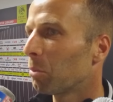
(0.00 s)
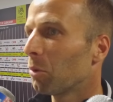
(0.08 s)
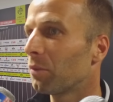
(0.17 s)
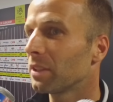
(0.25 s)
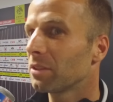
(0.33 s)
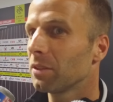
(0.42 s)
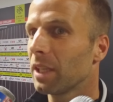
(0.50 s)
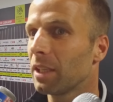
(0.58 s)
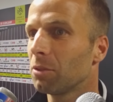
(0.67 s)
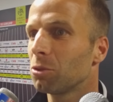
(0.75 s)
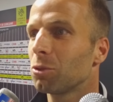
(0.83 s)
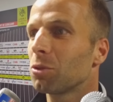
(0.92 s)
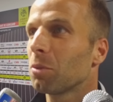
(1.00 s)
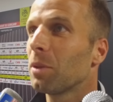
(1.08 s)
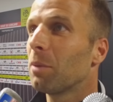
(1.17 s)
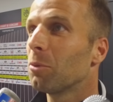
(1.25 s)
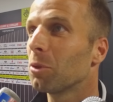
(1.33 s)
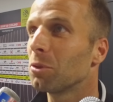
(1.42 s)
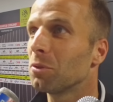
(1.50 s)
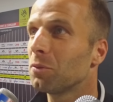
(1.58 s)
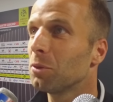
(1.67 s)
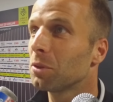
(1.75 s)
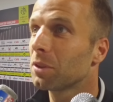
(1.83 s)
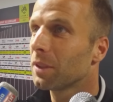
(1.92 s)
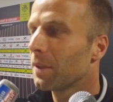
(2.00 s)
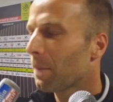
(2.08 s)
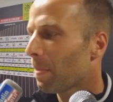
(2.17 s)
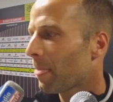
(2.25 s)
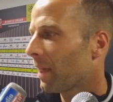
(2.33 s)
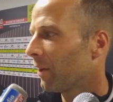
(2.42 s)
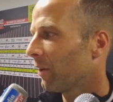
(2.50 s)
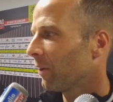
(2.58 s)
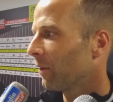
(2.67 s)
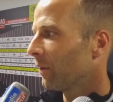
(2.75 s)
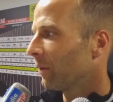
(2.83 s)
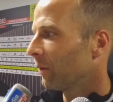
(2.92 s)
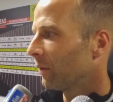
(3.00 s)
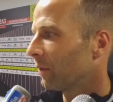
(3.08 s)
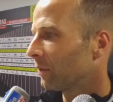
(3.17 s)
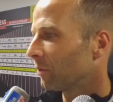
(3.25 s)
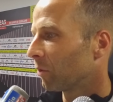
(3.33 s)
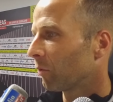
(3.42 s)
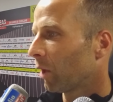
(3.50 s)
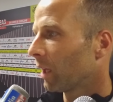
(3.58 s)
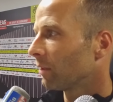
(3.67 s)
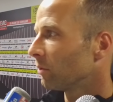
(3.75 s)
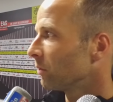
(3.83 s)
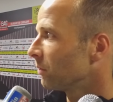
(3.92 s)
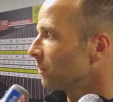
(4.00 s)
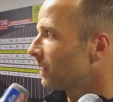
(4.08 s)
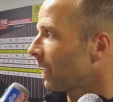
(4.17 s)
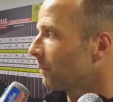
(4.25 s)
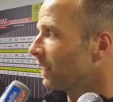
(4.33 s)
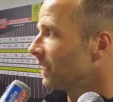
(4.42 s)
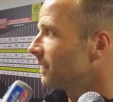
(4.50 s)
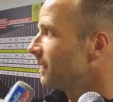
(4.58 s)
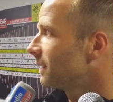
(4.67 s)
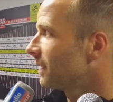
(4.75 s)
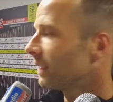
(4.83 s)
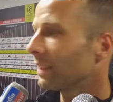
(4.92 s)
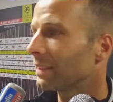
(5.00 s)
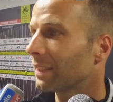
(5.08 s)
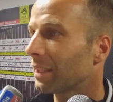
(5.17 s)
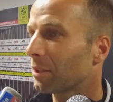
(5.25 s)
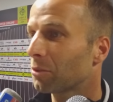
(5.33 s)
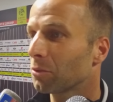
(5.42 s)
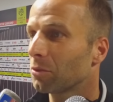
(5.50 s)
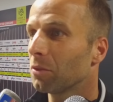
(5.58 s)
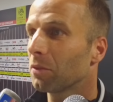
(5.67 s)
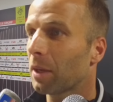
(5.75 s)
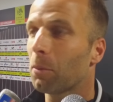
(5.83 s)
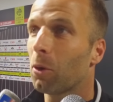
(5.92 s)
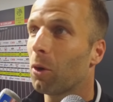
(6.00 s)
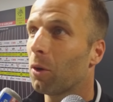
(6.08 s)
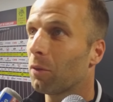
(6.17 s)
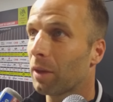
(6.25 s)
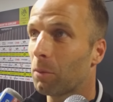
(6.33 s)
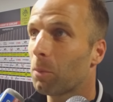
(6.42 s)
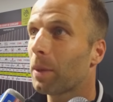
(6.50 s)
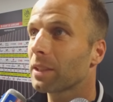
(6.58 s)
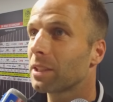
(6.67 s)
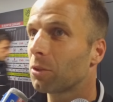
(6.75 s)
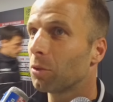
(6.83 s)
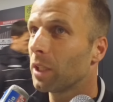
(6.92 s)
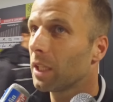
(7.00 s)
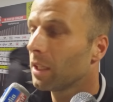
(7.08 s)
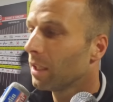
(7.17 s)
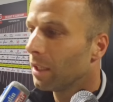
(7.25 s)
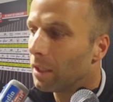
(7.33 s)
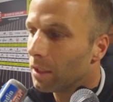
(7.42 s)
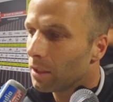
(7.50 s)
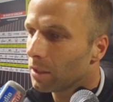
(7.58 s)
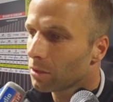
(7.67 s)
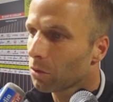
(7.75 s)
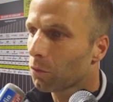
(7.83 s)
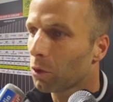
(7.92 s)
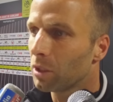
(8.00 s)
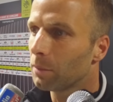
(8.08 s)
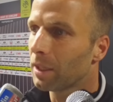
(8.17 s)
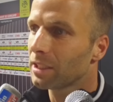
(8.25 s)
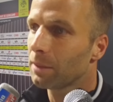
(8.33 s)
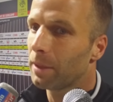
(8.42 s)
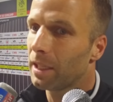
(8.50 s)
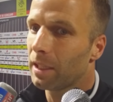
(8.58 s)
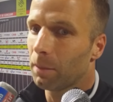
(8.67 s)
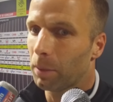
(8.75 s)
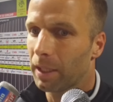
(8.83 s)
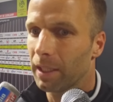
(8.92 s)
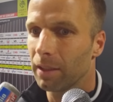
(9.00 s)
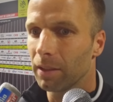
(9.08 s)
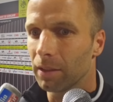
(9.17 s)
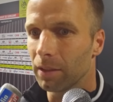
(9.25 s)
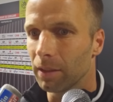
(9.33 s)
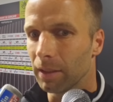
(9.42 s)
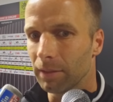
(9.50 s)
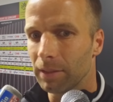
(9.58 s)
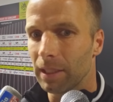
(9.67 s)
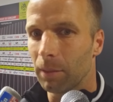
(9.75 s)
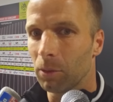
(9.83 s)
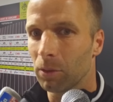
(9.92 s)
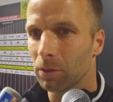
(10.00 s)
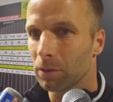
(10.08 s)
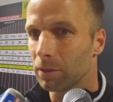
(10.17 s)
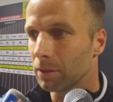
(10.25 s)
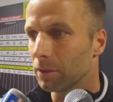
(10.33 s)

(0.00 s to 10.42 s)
professionnel et où je suis tombé amoureux du foot. donc voilà, de, terminer ici, c'est quelque chose de vraiment, vraiment particulier et je trouve que l'image est belle. Après, évidemment,